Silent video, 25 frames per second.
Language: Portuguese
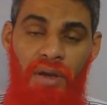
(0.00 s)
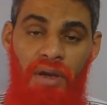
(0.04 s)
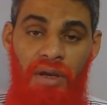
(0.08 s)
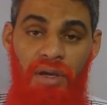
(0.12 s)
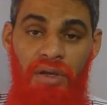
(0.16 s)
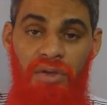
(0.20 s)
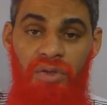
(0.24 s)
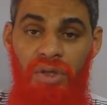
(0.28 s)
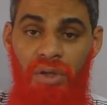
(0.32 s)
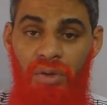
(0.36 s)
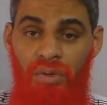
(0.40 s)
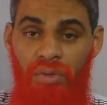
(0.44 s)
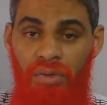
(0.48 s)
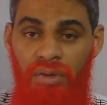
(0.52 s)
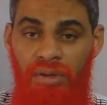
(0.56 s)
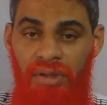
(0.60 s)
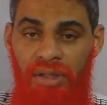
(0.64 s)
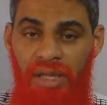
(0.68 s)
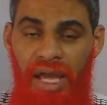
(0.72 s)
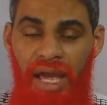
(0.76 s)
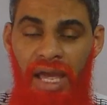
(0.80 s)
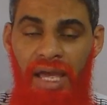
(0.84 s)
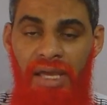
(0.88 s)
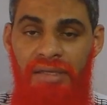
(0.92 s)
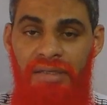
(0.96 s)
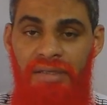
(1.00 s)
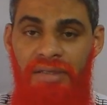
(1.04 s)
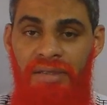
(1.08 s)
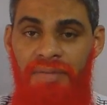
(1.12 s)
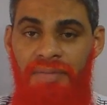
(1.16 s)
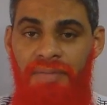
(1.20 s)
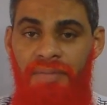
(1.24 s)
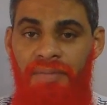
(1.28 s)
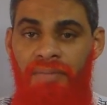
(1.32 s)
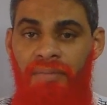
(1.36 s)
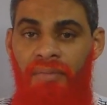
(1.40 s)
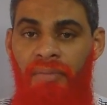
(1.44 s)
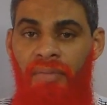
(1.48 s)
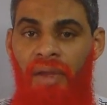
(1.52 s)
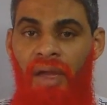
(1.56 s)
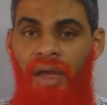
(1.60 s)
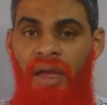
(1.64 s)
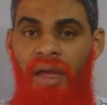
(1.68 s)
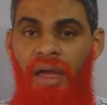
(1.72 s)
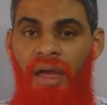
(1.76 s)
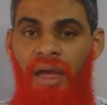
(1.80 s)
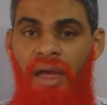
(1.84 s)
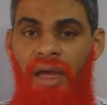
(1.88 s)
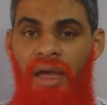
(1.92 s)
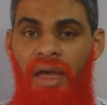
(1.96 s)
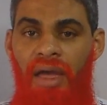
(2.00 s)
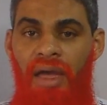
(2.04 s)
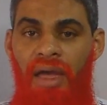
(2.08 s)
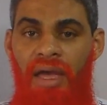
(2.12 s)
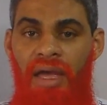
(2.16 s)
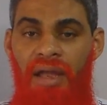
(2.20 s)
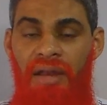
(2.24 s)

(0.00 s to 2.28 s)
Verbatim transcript: Isso acontece, é,